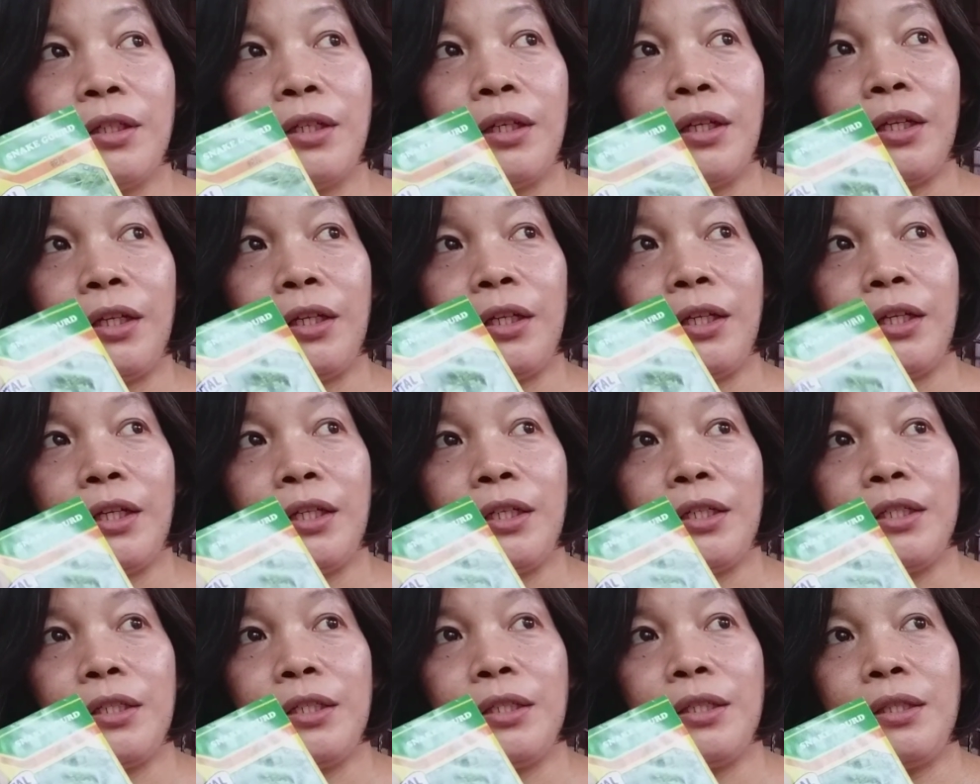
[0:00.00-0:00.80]

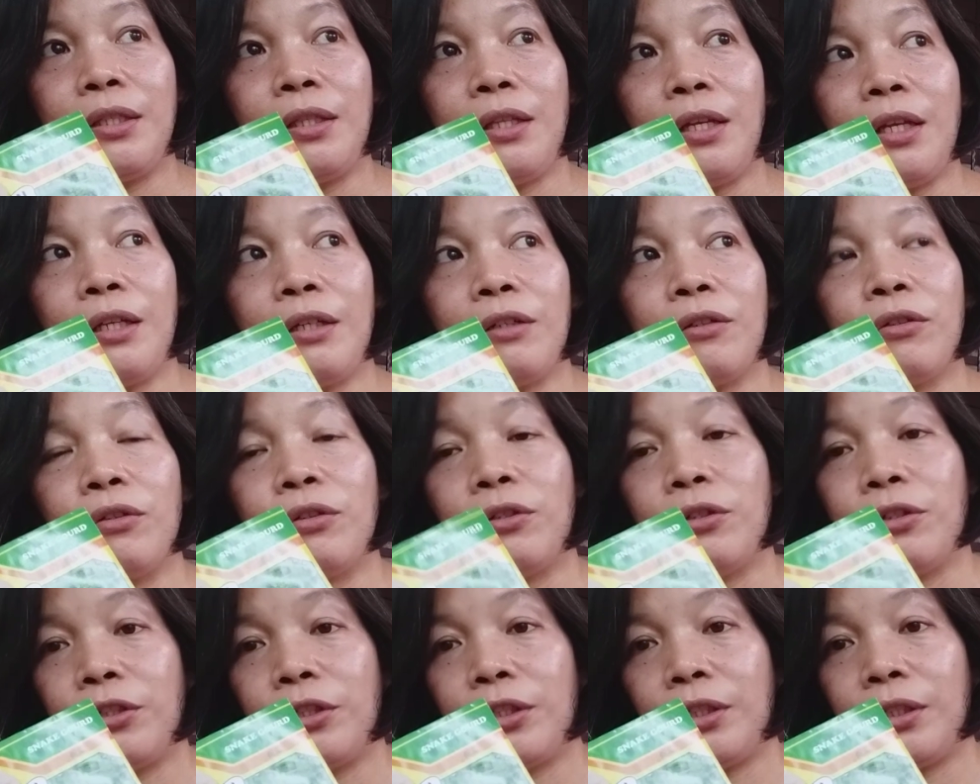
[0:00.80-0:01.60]
Ayan, snake
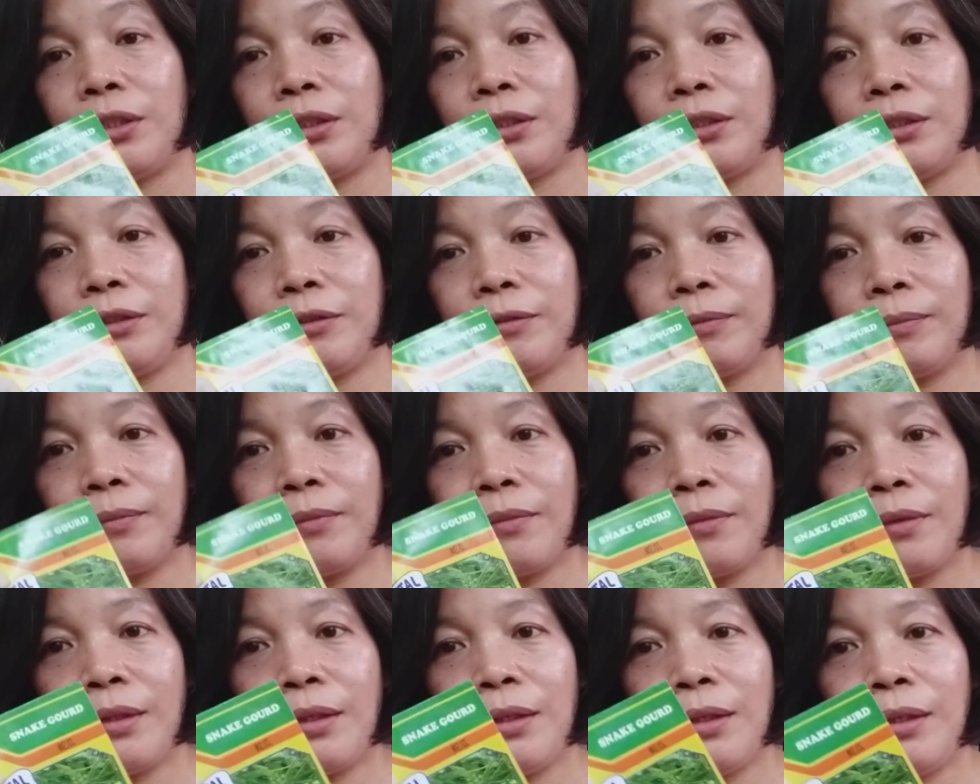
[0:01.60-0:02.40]
cord.
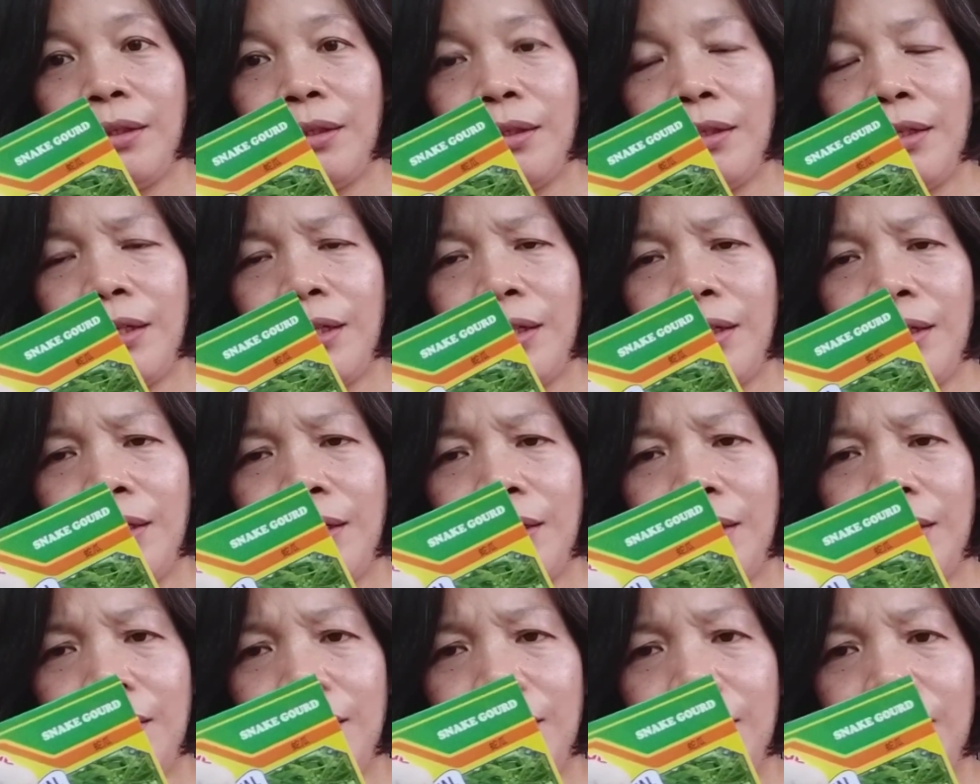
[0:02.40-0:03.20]

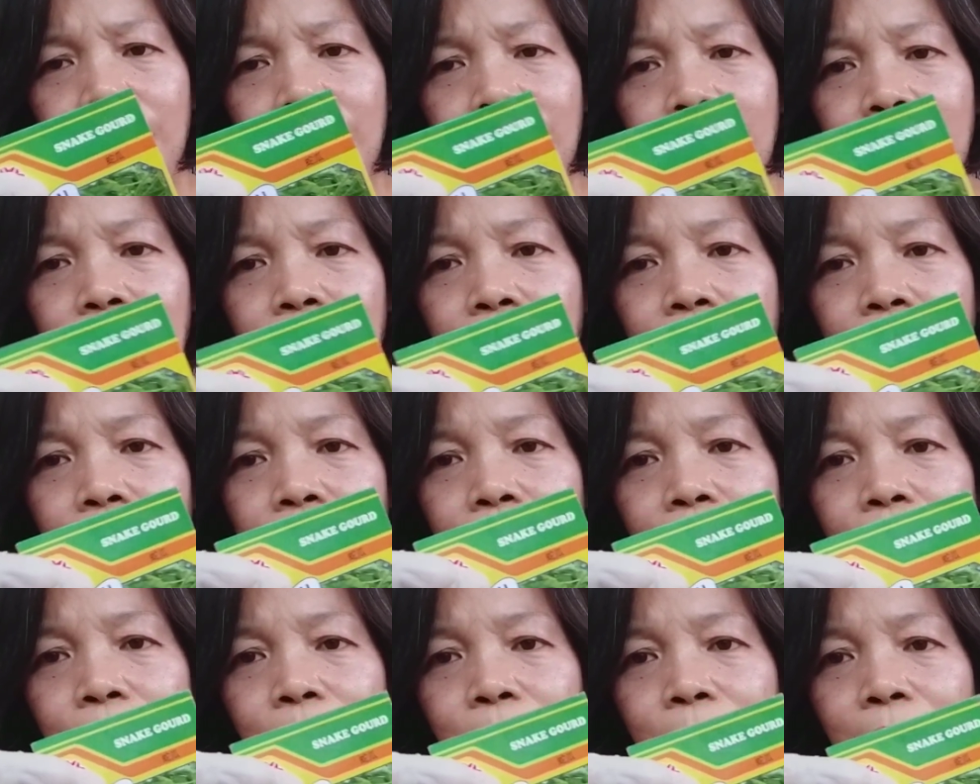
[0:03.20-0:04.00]
Na,
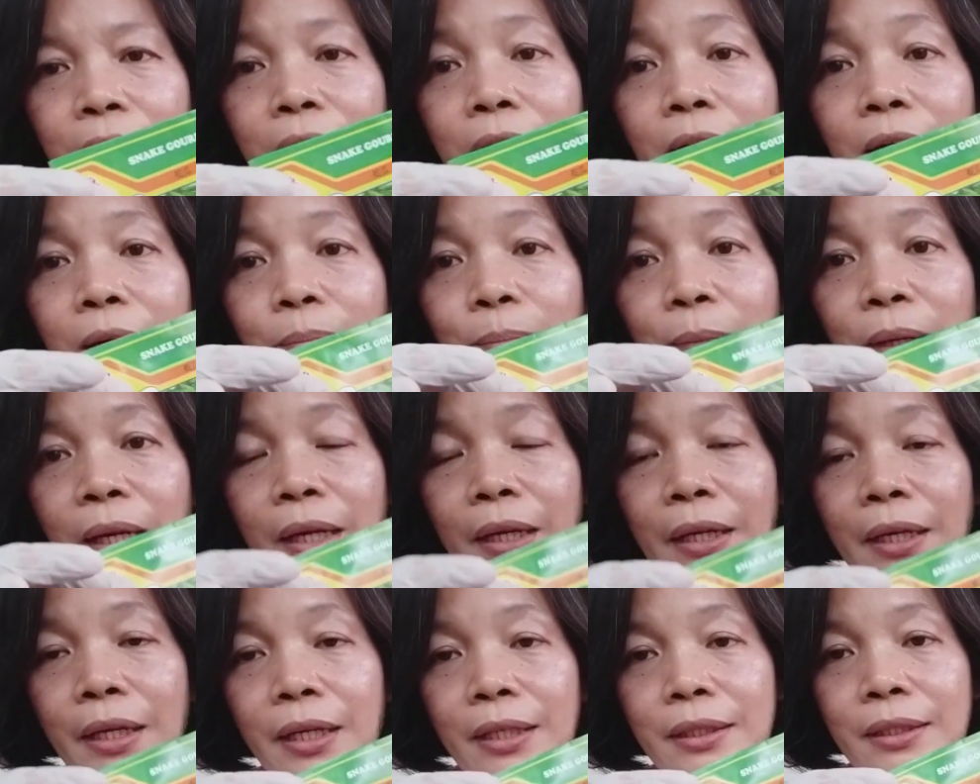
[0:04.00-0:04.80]
parang
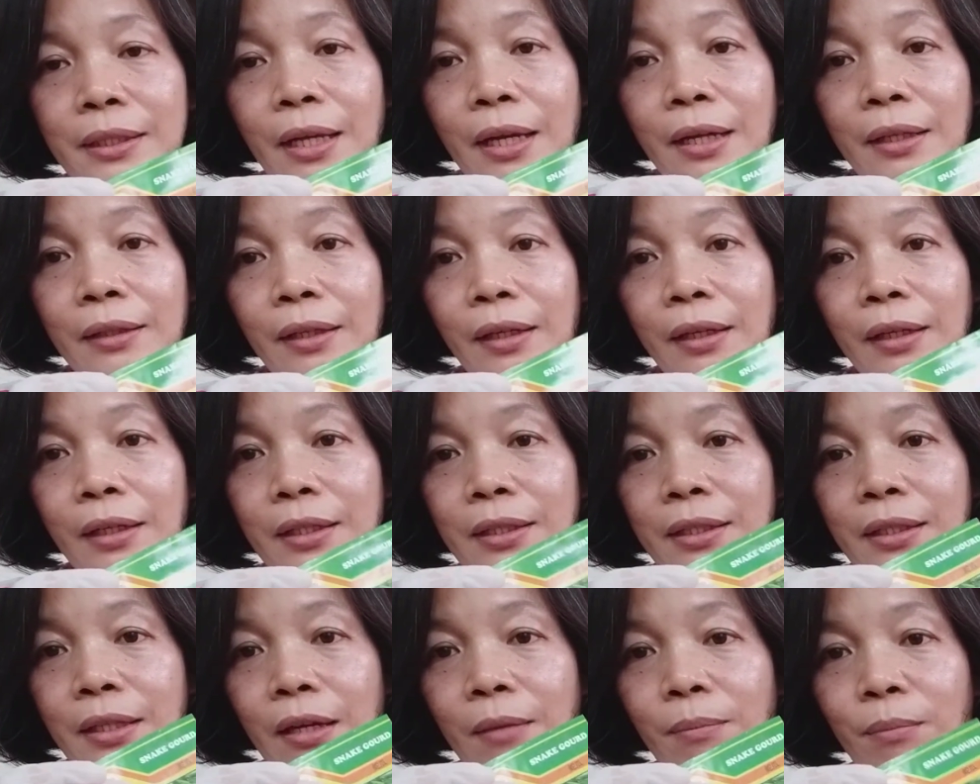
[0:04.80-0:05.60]
ampalaya sa atin nga,
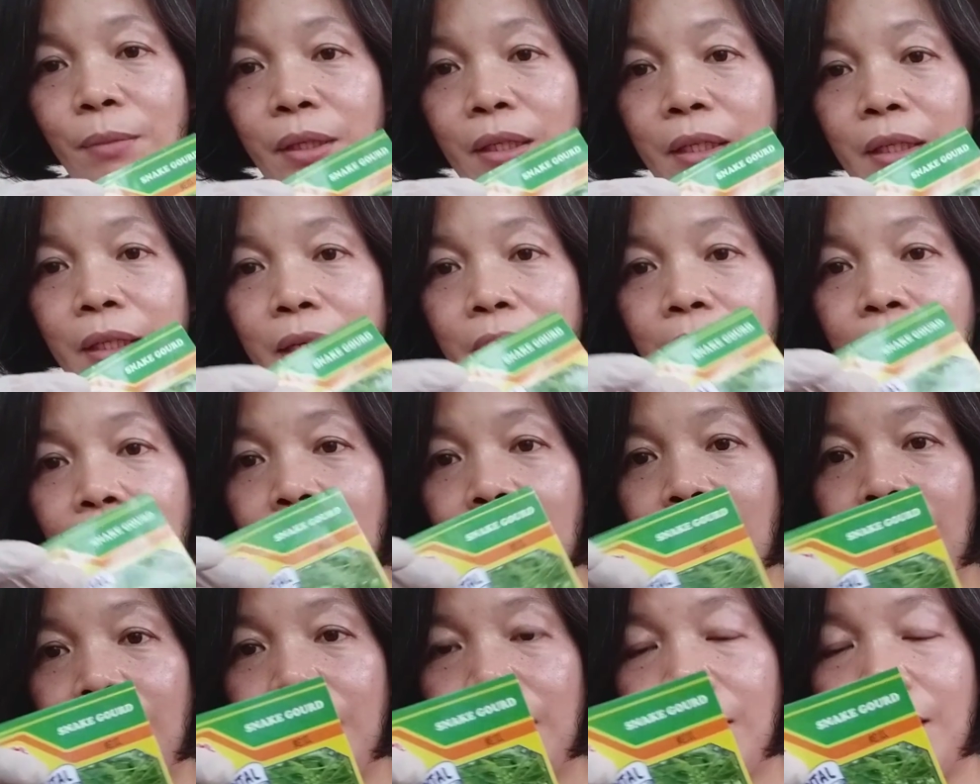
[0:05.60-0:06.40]
sabi
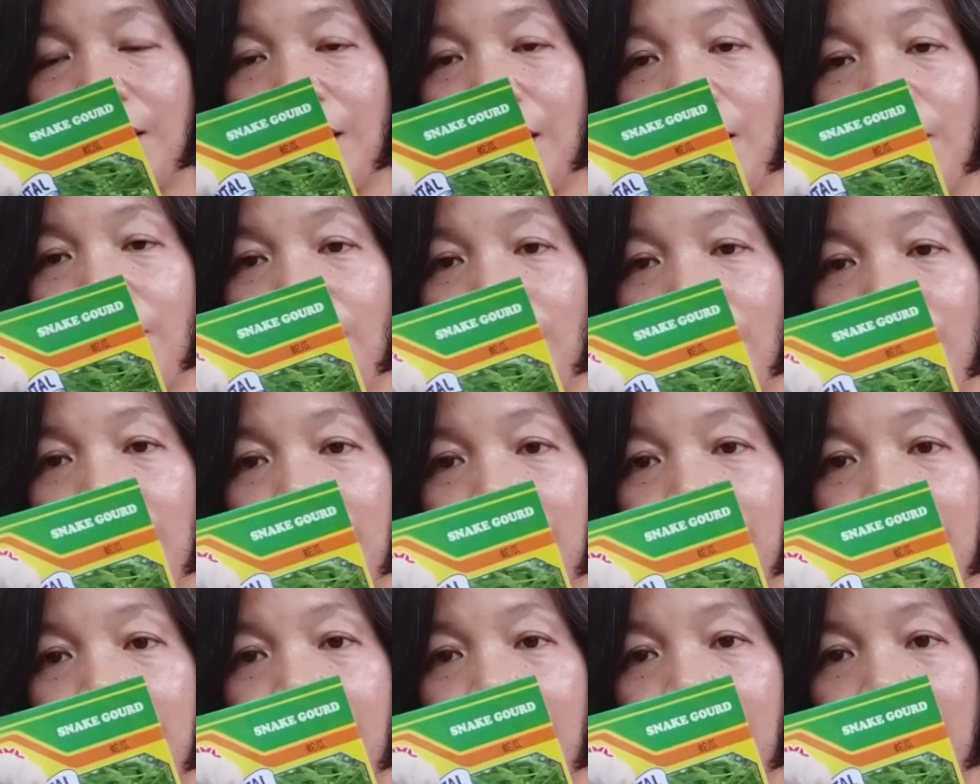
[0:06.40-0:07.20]
nila,
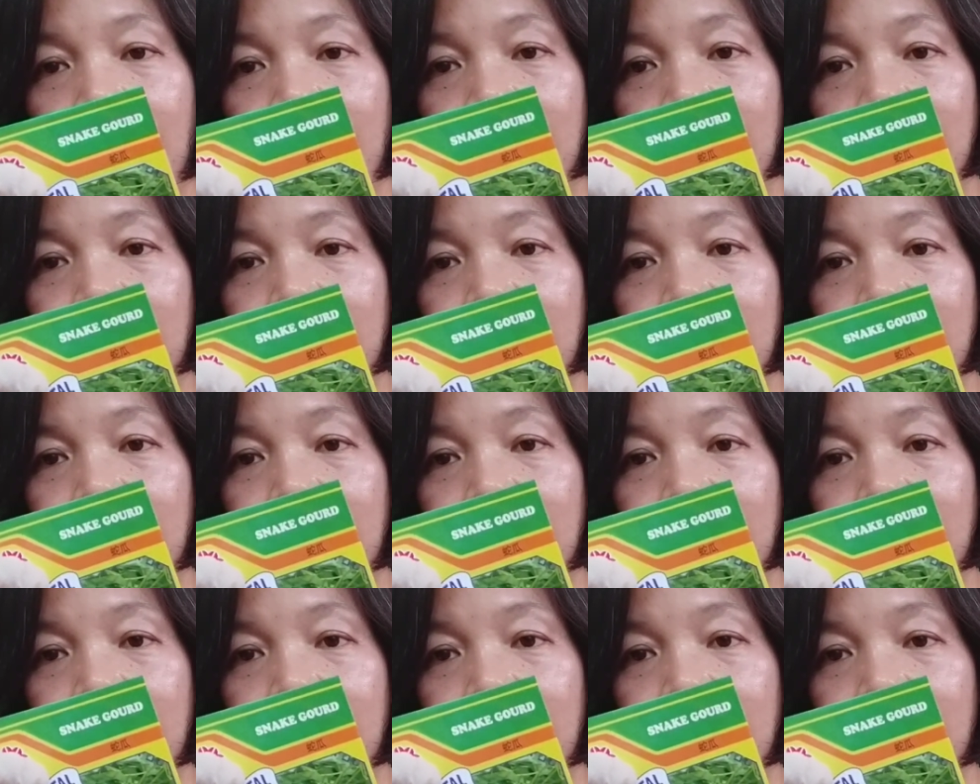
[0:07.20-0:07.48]
ampalaya.